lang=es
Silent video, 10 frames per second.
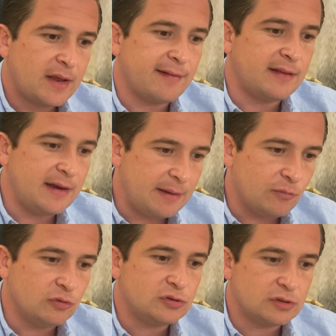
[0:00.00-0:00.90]
que
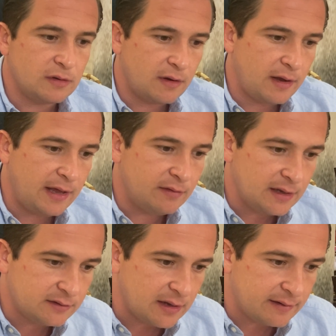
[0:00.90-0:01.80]
tenemos en
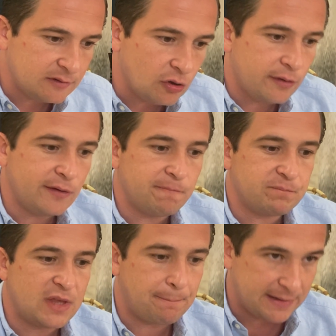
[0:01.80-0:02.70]
el territorio
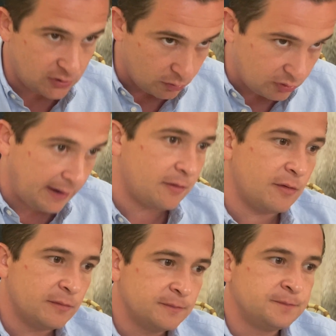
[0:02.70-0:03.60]

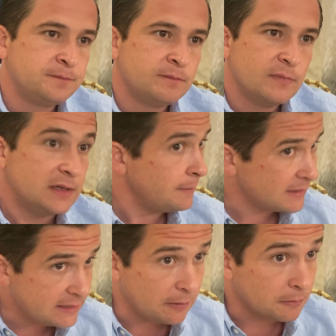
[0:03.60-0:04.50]
tapachuteco. Es
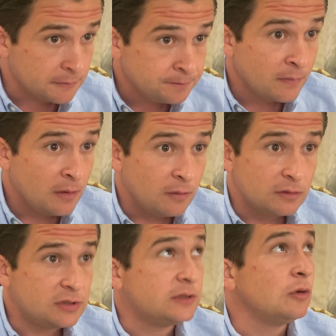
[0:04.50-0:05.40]
demasiado. Si